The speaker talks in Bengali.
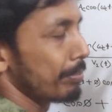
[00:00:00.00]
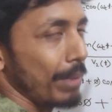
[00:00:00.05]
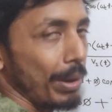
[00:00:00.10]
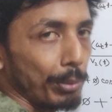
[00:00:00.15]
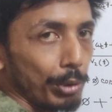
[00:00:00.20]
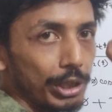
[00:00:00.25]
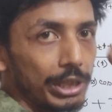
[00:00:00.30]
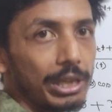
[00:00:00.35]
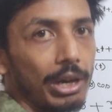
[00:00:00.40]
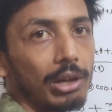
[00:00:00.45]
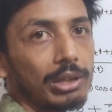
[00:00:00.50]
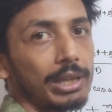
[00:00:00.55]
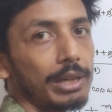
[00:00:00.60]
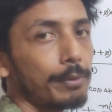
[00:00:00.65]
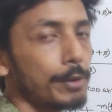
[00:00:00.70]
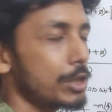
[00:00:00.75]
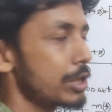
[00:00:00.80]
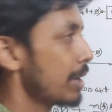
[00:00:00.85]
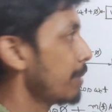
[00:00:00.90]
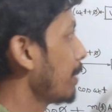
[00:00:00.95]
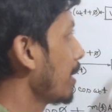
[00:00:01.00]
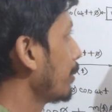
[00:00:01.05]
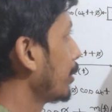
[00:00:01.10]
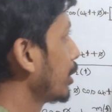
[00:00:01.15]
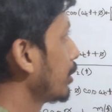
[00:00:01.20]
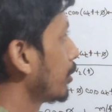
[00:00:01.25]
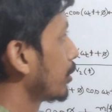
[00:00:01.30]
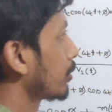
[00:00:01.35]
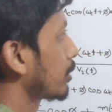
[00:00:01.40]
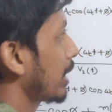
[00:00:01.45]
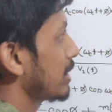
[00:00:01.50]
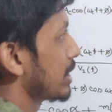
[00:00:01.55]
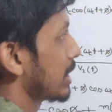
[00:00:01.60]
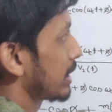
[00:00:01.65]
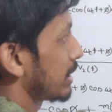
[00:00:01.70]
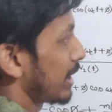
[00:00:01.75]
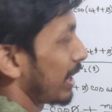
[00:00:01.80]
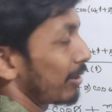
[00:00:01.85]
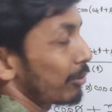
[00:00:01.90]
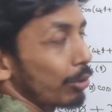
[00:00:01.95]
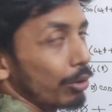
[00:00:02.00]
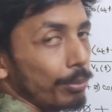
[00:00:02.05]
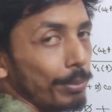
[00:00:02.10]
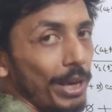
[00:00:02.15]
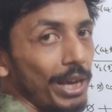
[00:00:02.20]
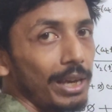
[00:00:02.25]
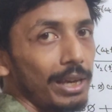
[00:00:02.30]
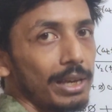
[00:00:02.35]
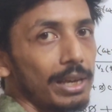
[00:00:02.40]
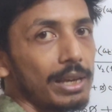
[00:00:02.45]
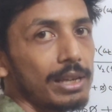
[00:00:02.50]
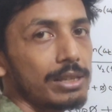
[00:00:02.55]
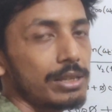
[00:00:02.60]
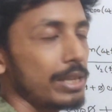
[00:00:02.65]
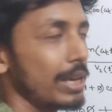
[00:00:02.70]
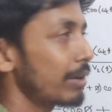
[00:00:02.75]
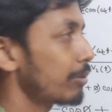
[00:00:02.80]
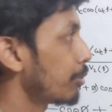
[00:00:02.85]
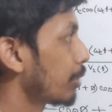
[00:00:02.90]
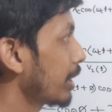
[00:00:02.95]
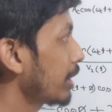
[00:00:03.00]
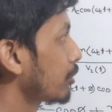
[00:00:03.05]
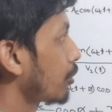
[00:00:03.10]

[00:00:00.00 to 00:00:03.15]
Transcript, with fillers: মেমোরি দেওয়া থাকবে সেই মেমোরি অনুযায়ী সে চেক করবে চেক করে